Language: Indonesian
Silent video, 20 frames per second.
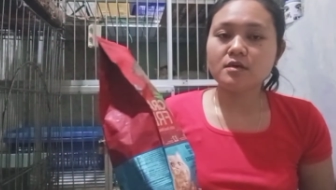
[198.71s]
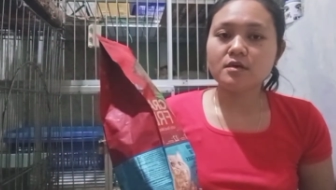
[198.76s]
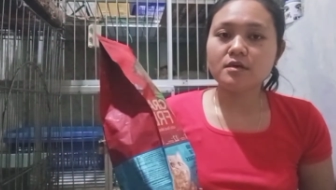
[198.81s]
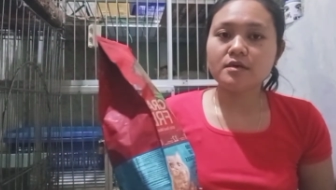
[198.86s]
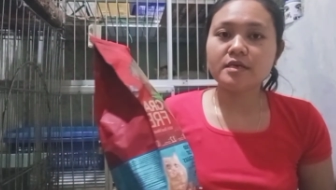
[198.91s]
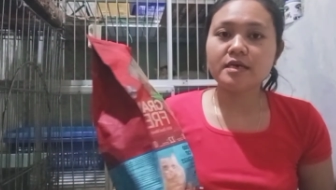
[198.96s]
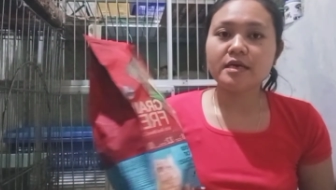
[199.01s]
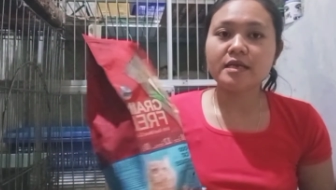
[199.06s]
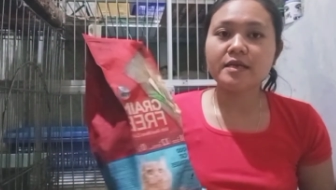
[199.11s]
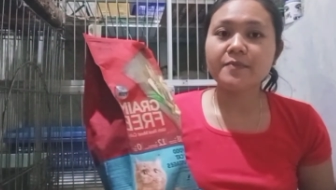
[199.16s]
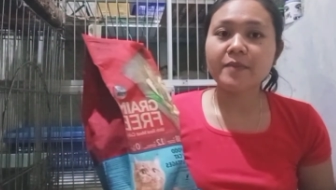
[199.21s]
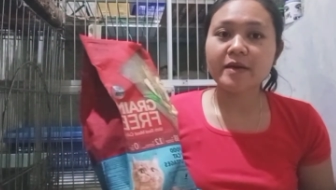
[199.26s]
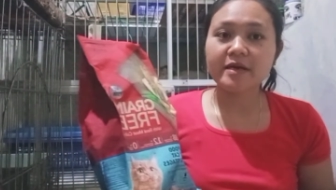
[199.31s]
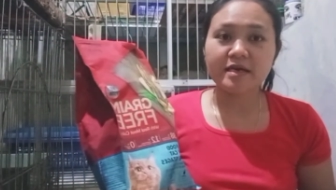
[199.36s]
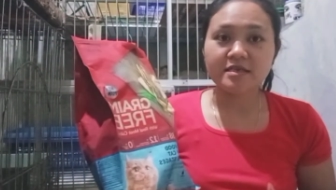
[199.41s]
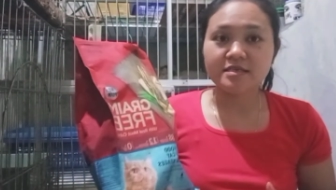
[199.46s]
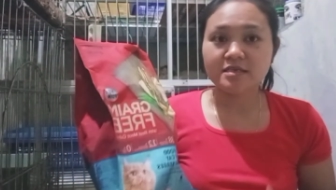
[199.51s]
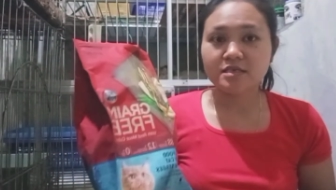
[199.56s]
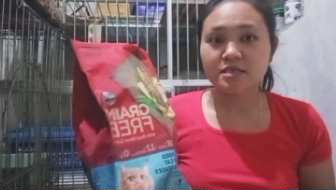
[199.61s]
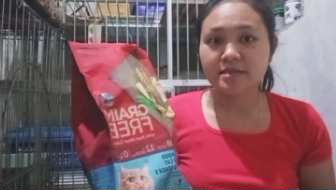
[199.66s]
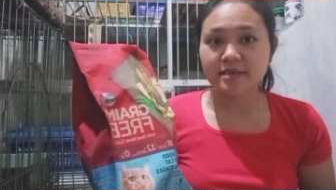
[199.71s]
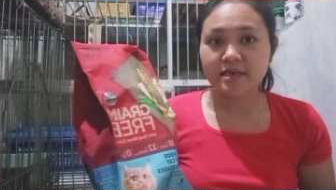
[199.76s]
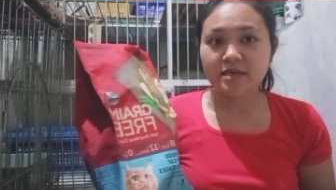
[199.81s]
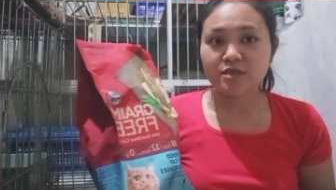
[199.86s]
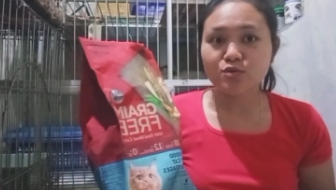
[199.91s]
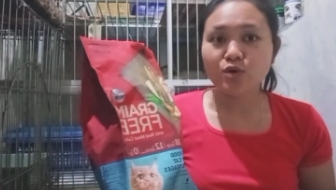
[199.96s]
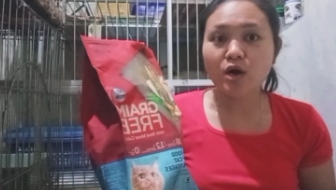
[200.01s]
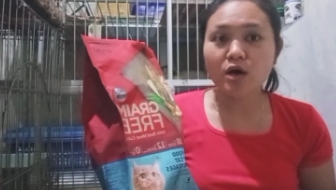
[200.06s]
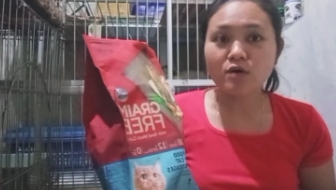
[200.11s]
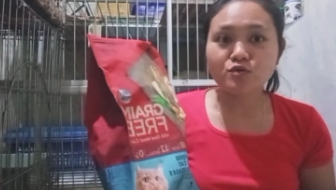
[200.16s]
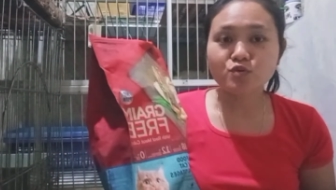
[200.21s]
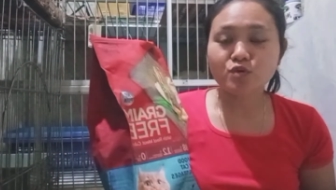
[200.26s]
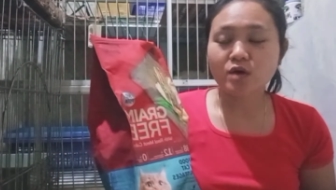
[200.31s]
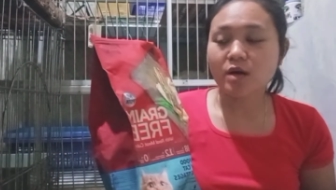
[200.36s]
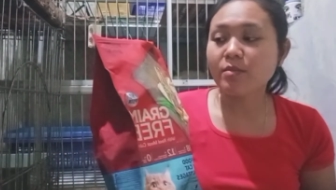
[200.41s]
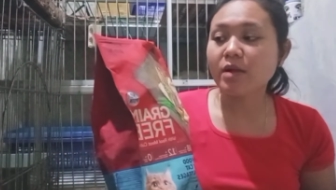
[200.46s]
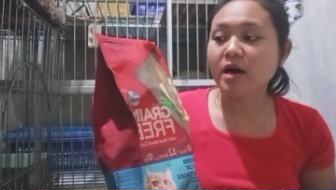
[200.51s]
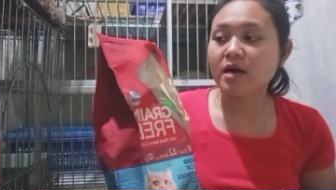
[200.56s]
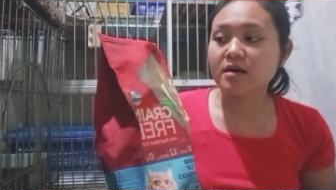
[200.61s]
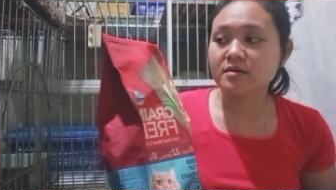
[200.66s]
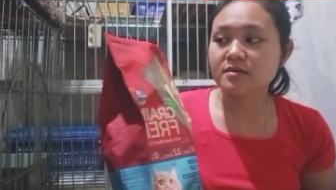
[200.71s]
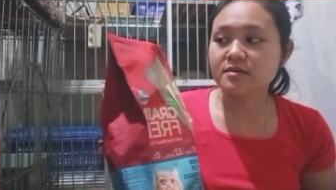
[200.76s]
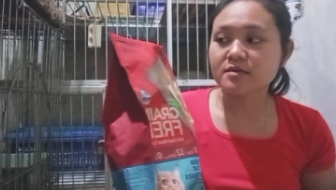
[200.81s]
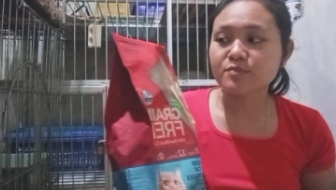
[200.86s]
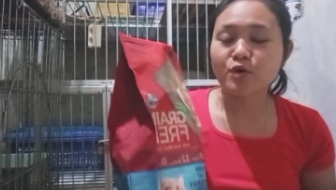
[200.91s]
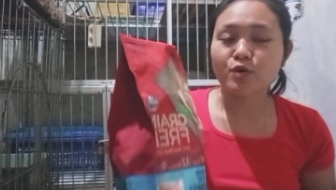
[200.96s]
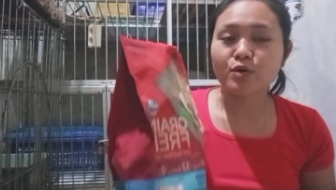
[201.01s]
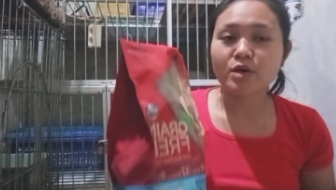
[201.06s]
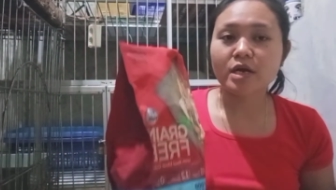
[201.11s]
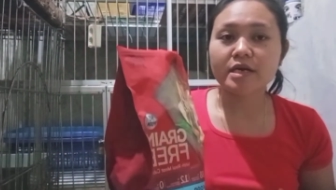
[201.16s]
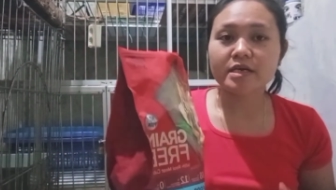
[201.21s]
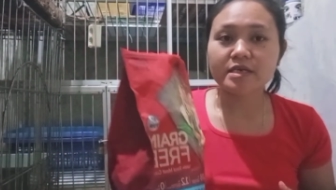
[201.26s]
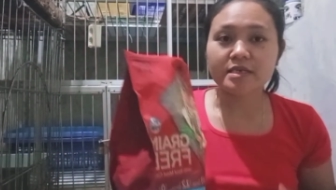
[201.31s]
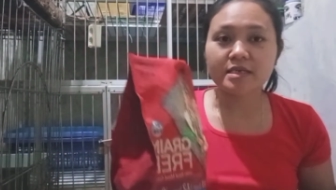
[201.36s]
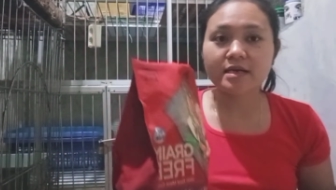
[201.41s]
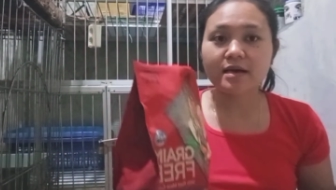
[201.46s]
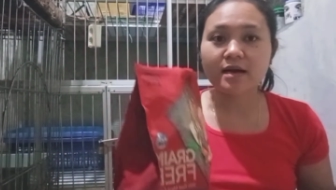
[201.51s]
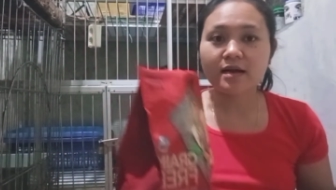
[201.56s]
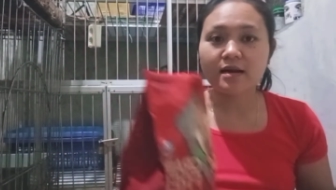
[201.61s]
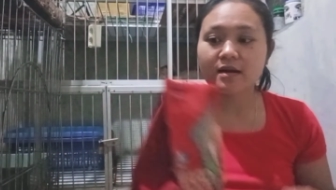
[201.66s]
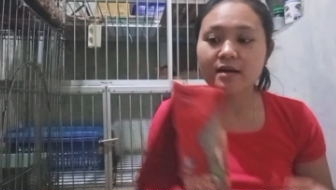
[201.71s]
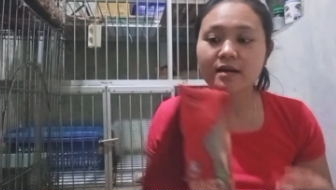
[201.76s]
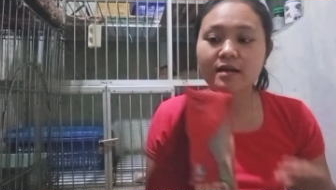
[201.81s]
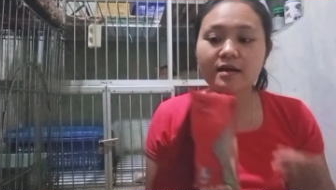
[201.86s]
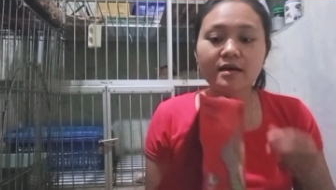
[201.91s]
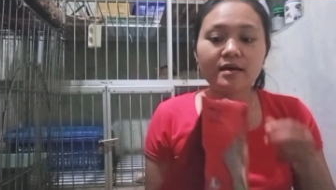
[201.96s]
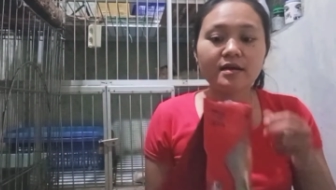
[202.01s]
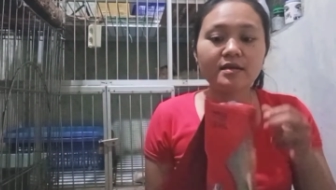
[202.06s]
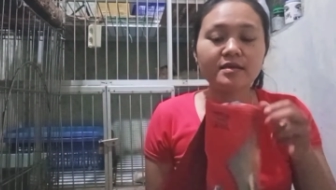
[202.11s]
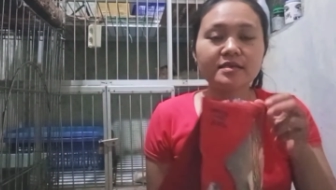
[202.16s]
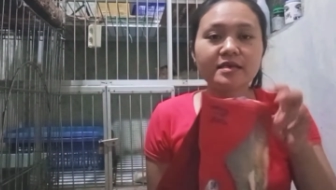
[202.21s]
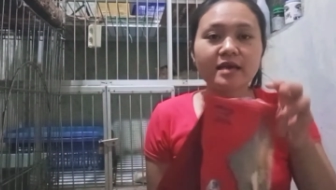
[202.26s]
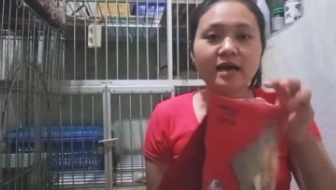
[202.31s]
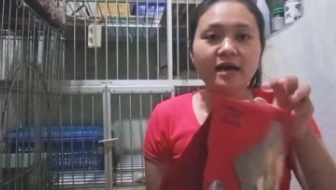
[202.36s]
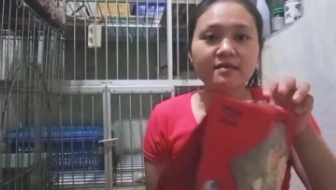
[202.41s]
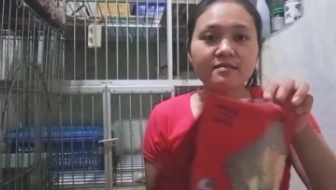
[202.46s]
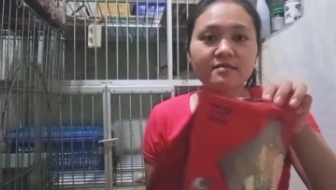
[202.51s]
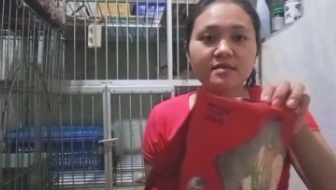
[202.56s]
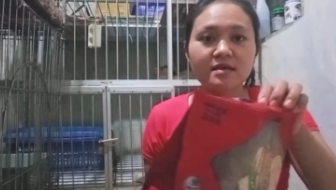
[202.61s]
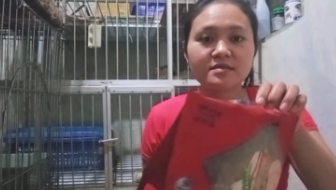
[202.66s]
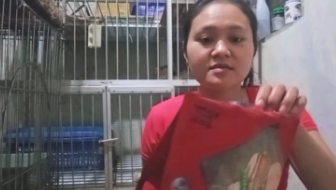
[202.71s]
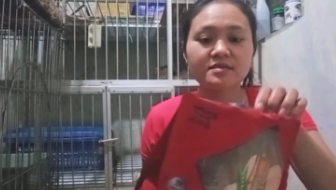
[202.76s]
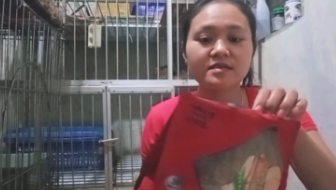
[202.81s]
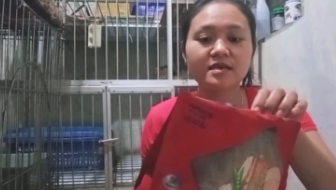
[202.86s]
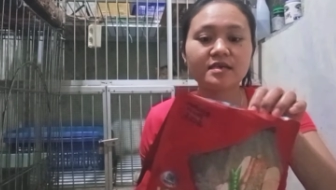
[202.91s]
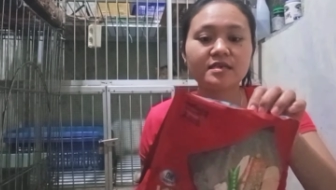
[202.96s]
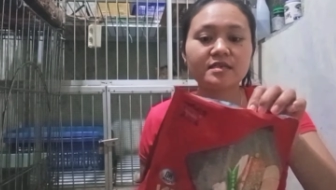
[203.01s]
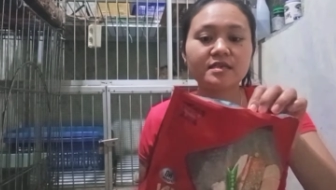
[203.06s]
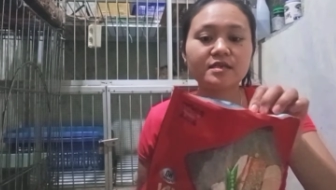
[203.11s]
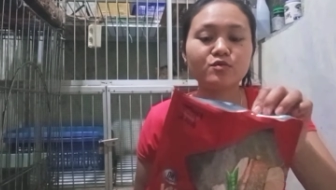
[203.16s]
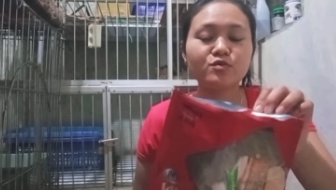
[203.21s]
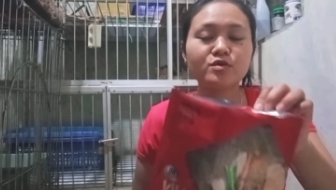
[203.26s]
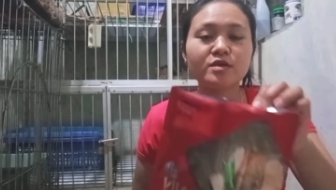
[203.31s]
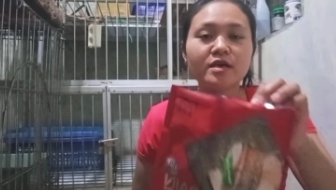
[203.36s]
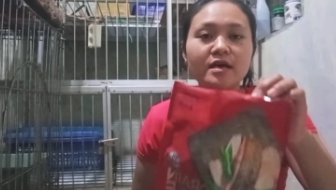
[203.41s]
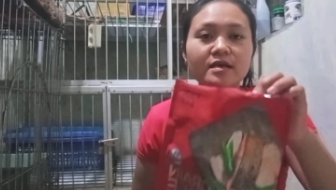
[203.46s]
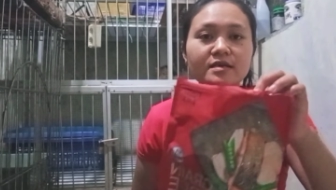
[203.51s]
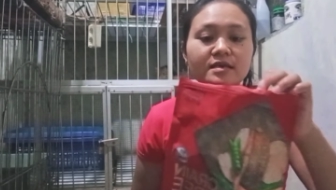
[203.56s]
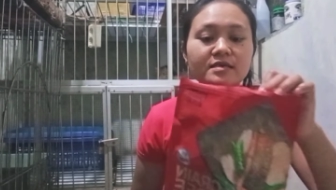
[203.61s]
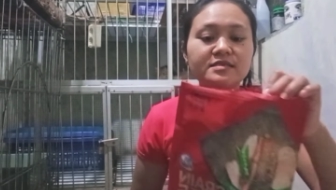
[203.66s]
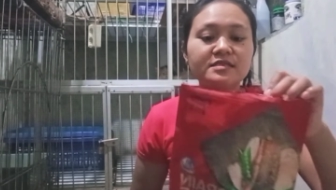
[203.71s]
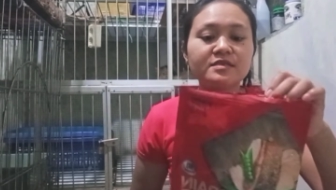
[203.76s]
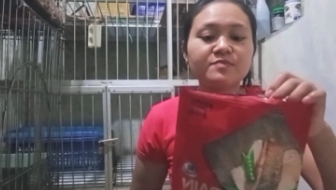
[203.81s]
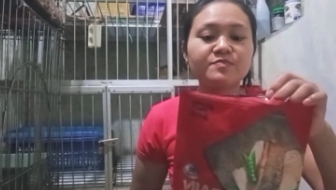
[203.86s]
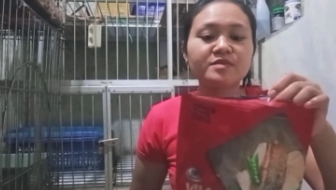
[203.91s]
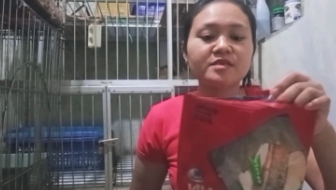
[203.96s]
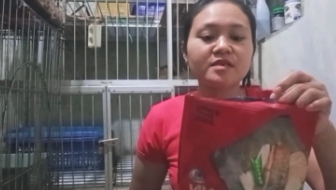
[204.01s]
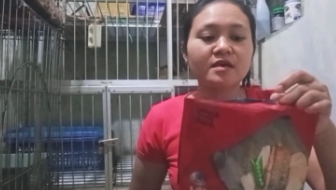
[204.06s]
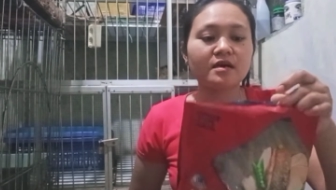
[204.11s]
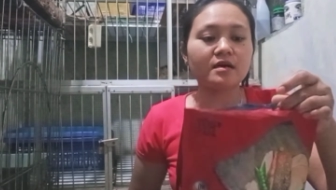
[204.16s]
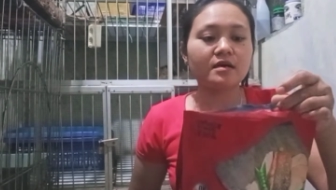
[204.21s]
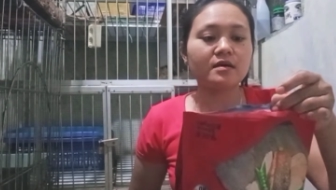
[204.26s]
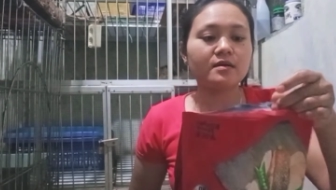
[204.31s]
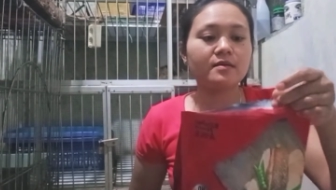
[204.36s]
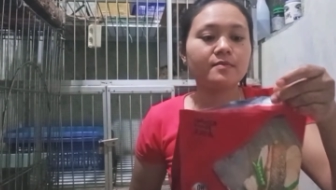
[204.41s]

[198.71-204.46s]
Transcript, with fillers: kalau dari packagingnya itu aku suka banget produk ini karena di atasnya ini udah ada zipnya